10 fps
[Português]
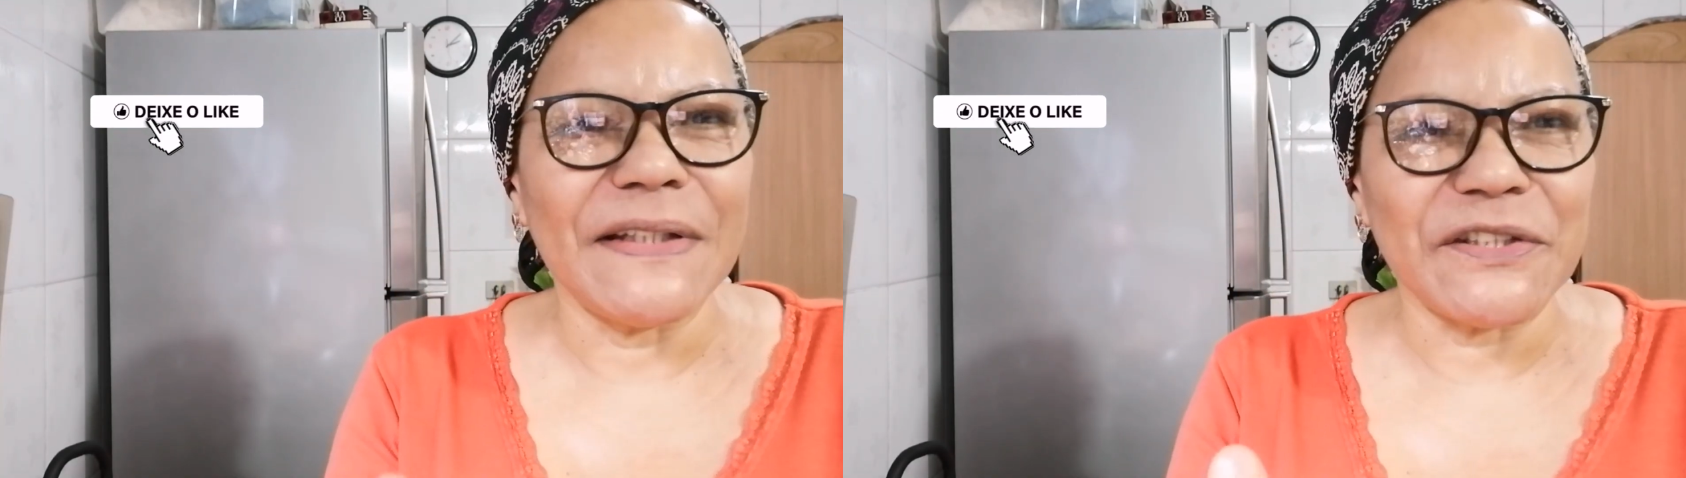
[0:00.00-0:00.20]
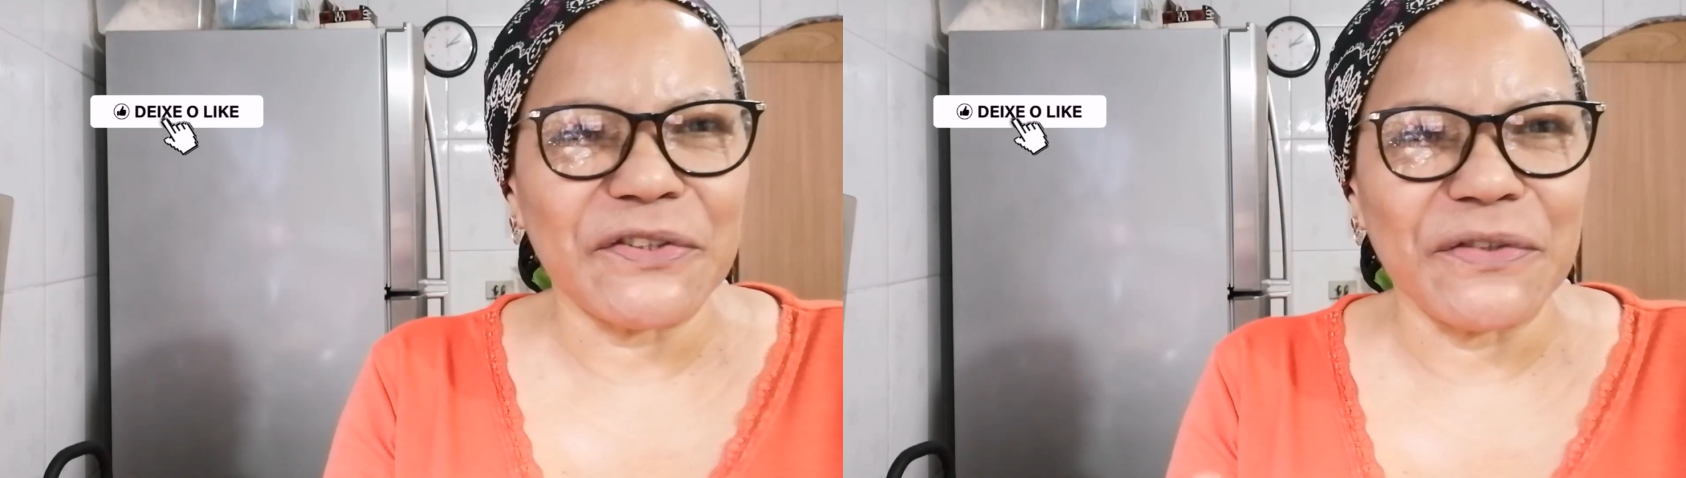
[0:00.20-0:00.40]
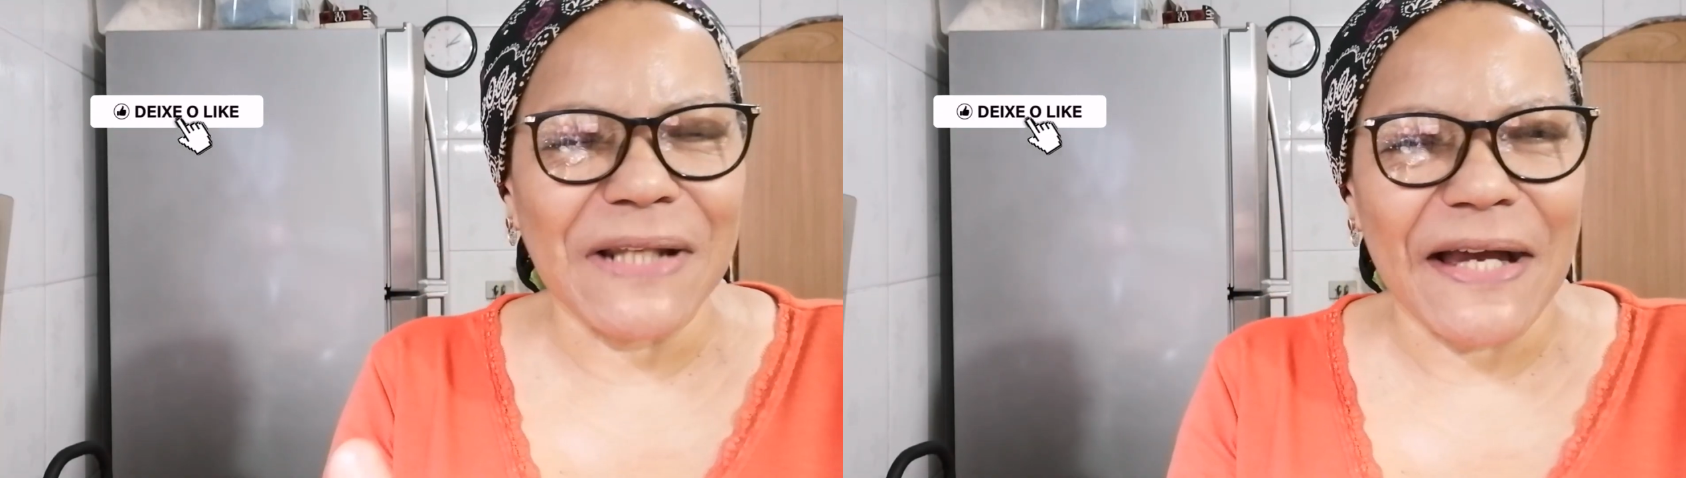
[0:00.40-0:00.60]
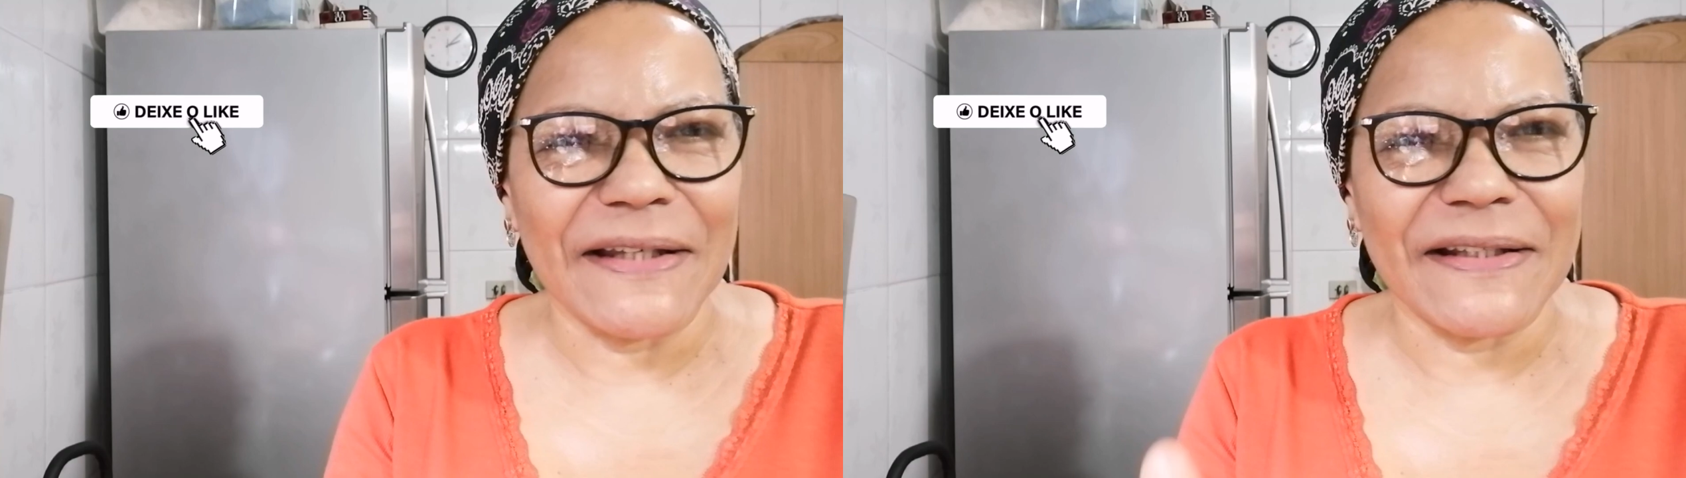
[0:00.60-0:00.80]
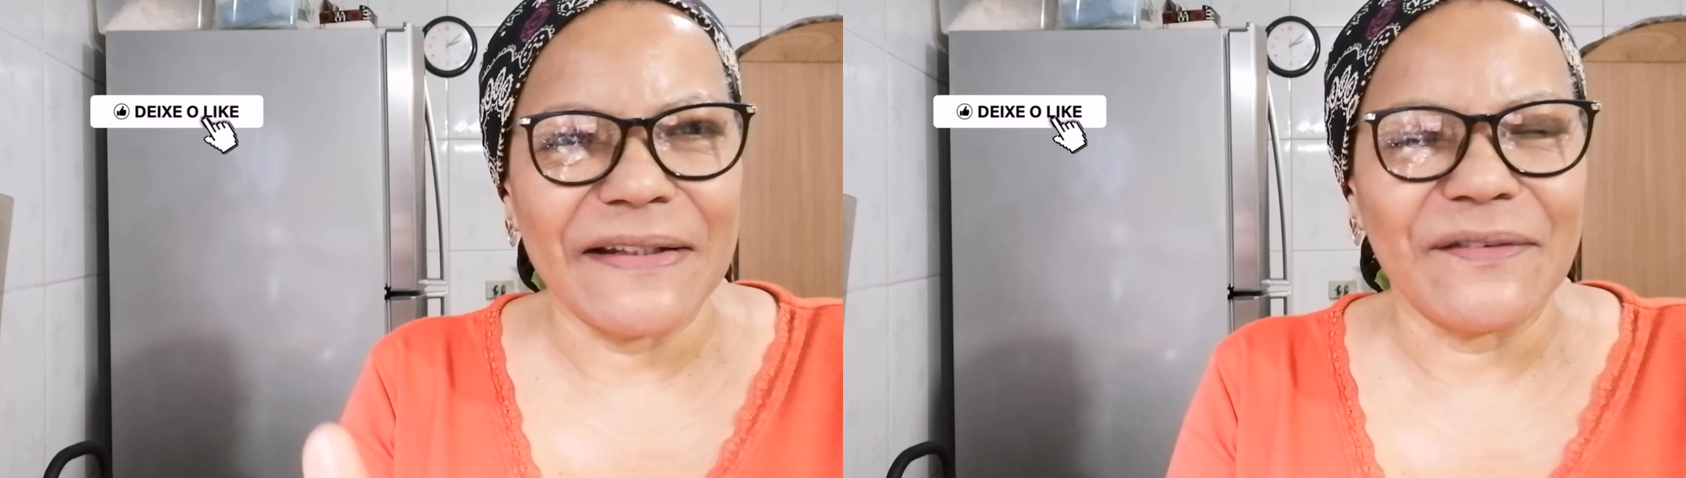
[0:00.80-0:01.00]
Deixa o
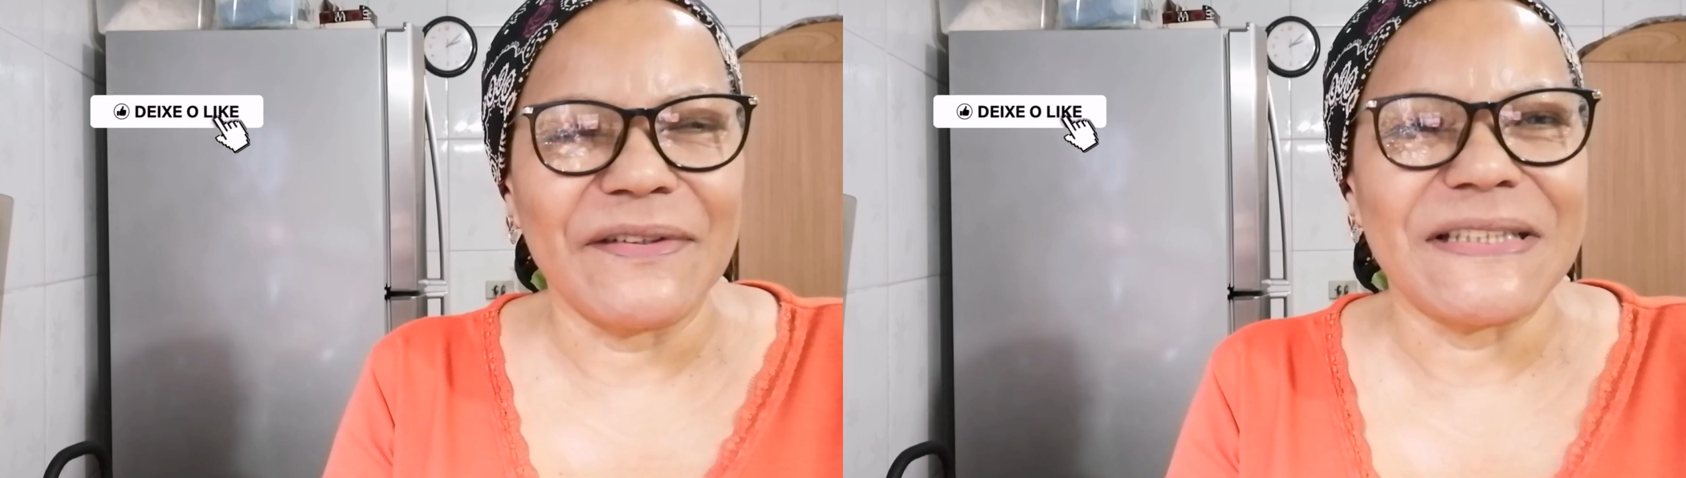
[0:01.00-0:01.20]
like, não